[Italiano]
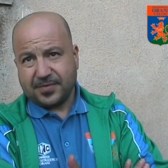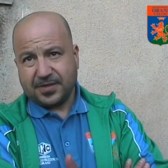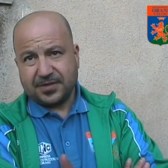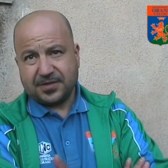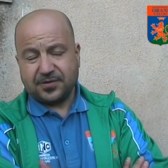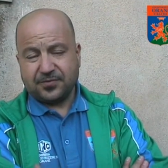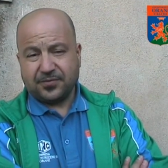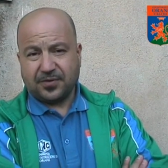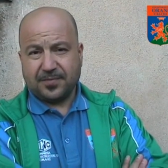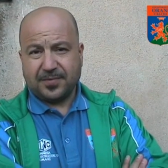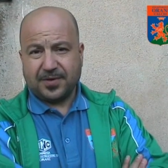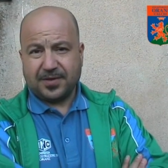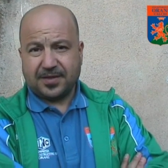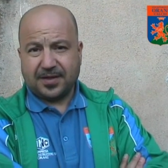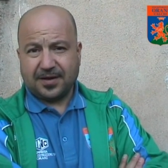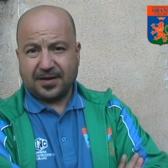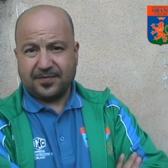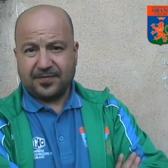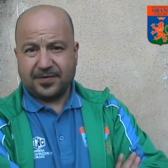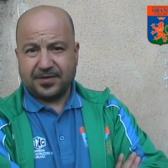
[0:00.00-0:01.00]

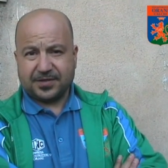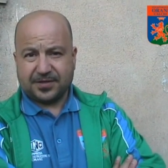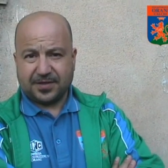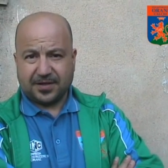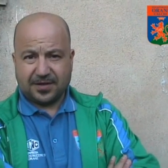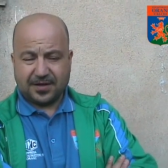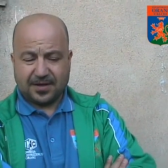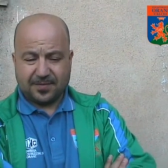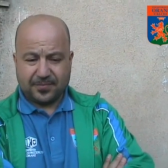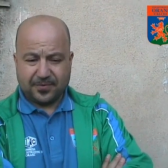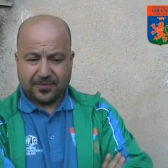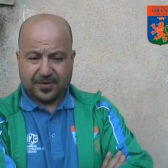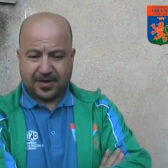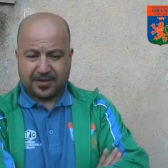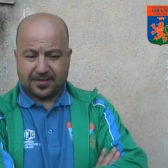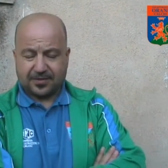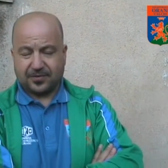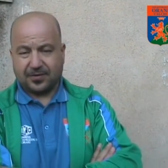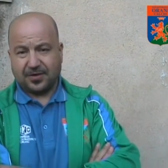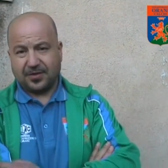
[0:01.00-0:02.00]
sicuramente alla vincita del
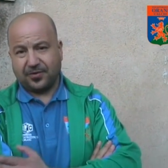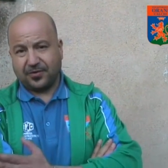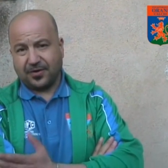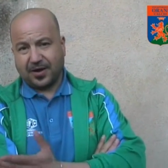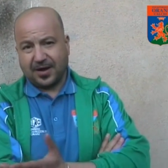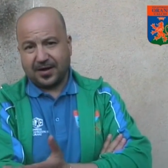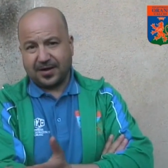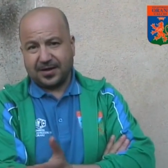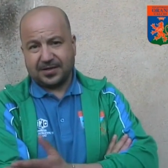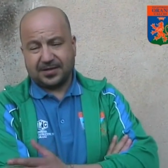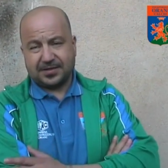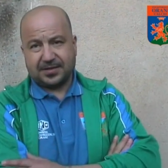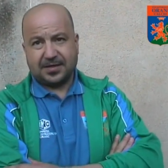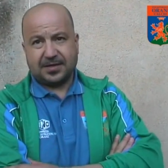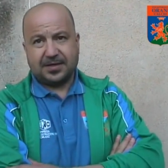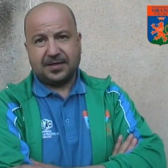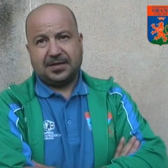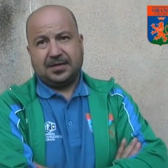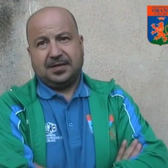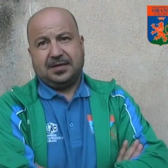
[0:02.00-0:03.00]
campionato. La
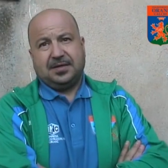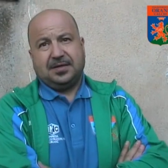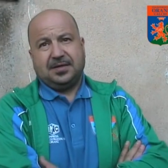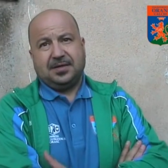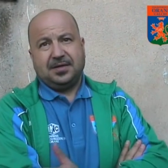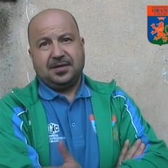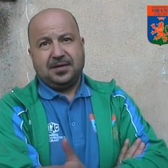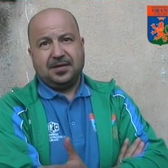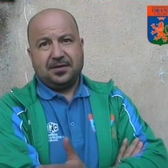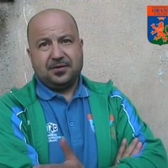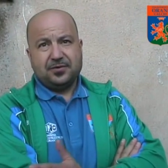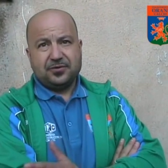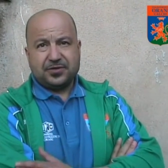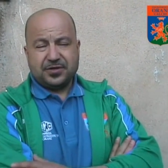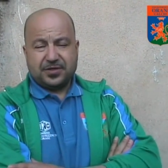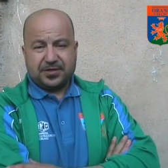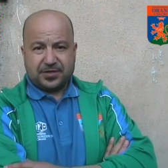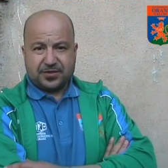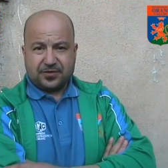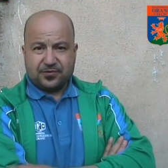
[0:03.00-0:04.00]
Dorgalese non
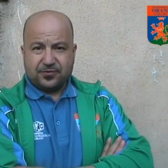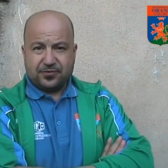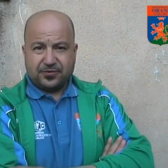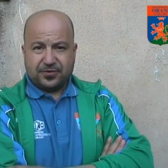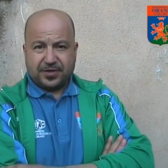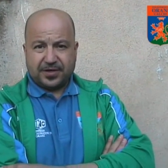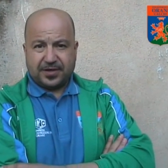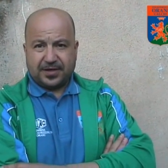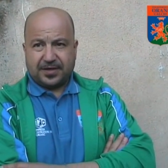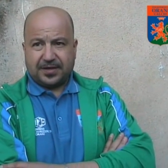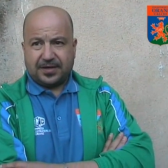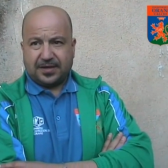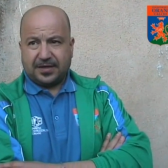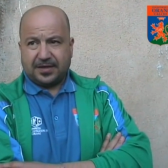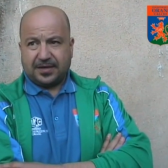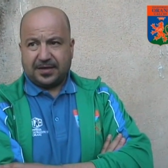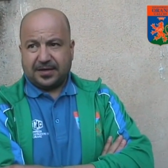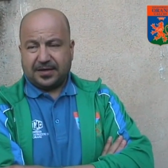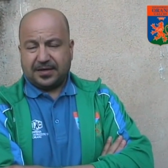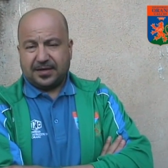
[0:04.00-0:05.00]
si
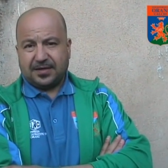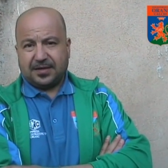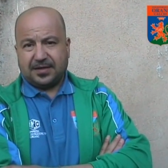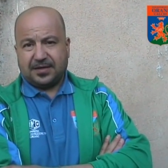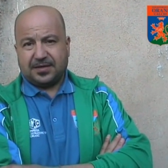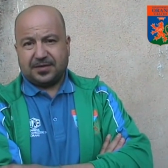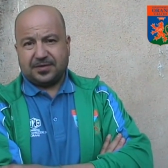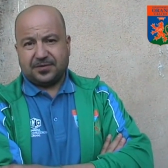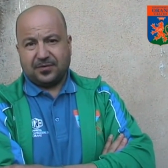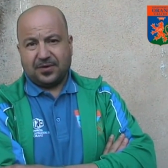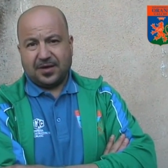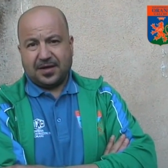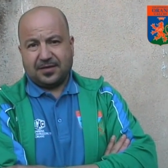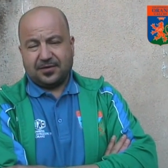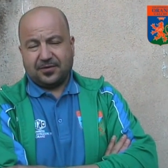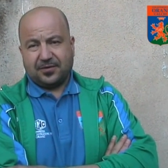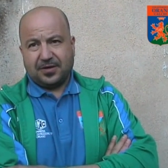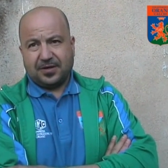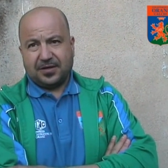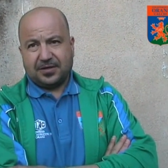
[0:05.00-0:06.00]
discute sul
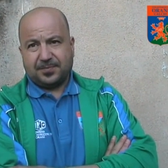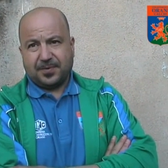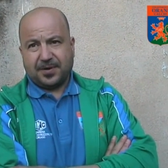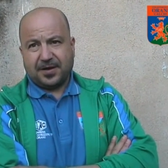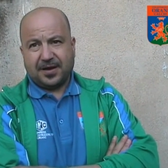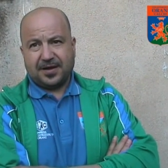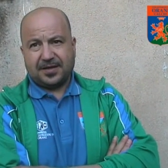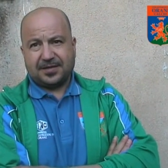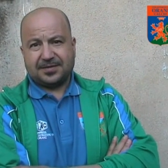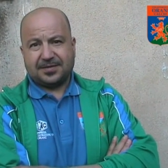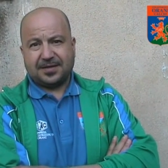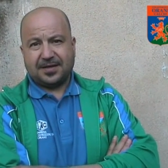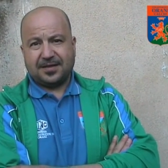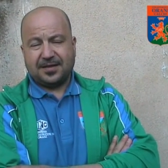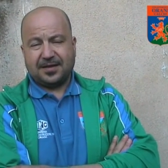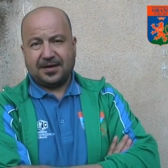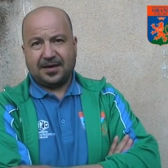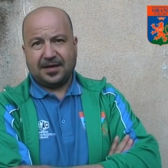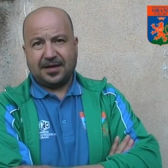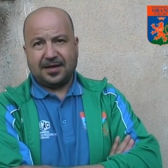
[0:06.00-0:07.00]
lato dell'esperienza e
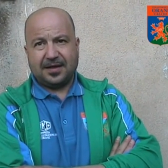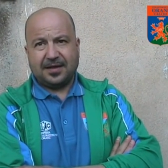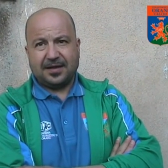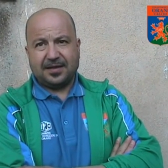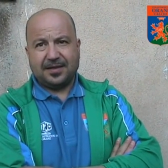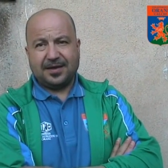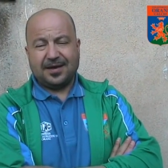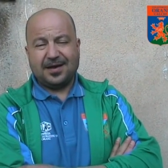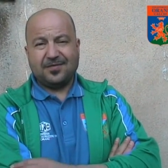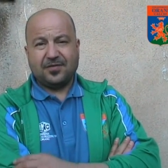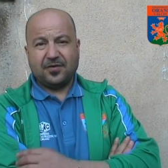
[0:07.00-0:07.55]
della, della,